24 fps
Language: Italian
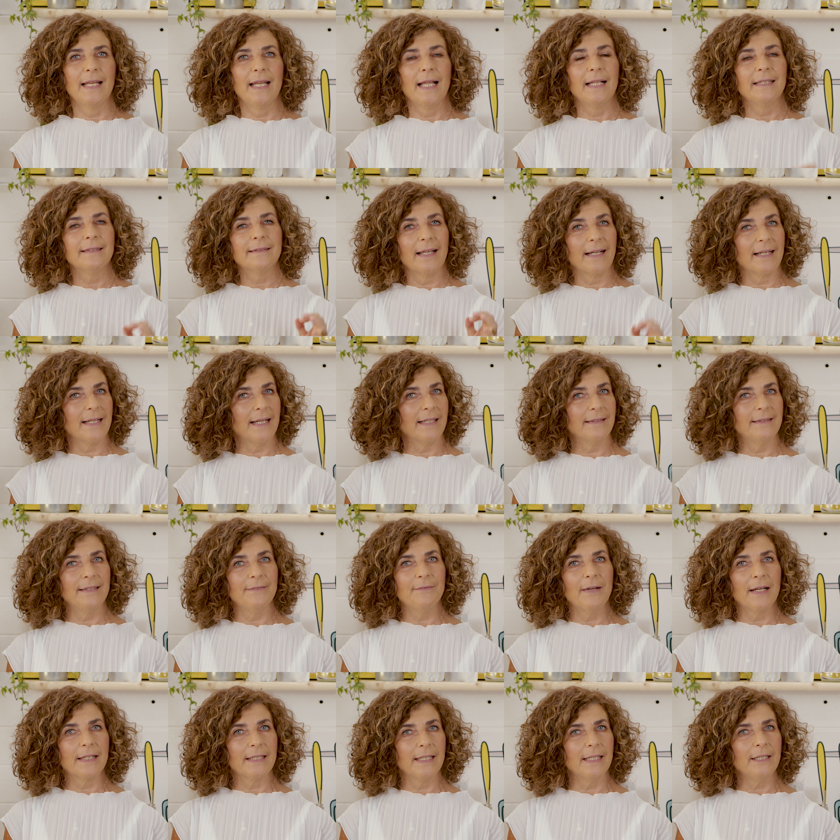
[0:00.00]

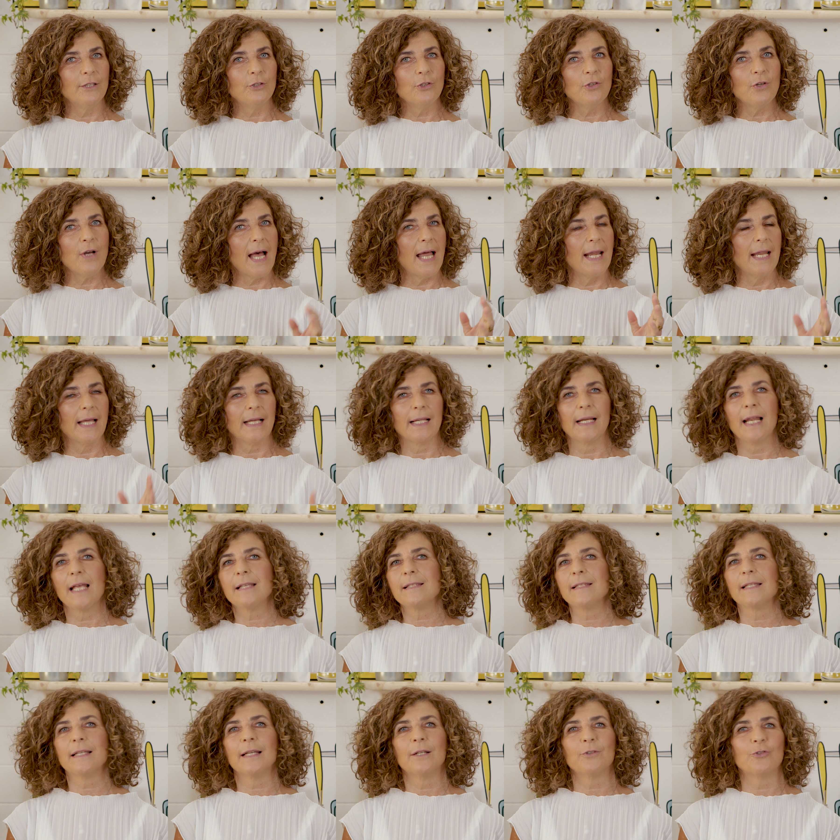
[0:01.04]
l'alternativa keto alla
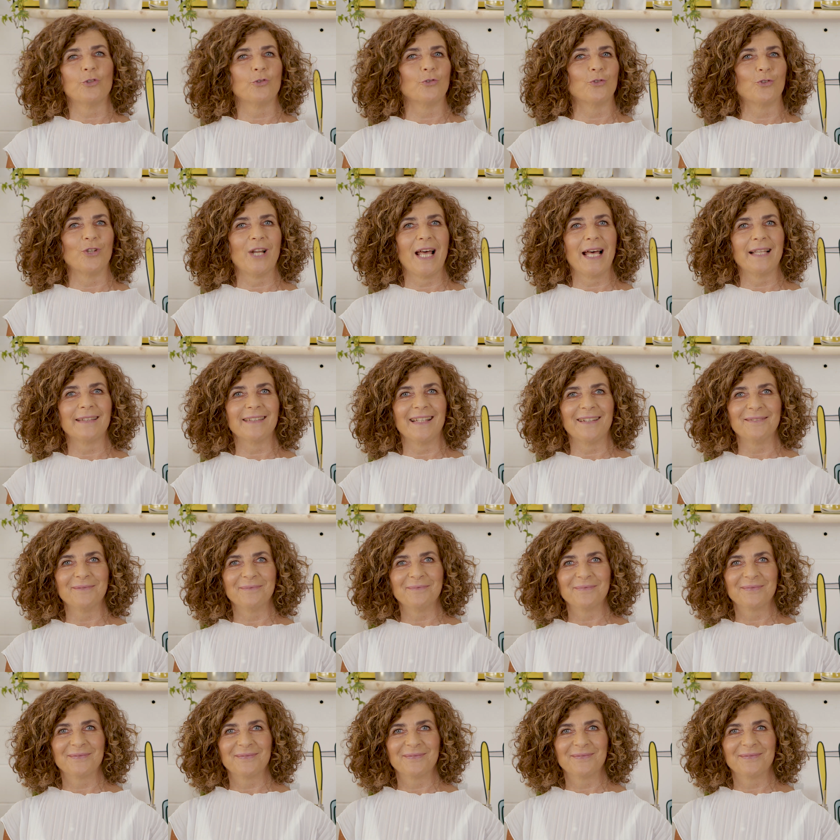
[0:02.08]
classica cioccolata.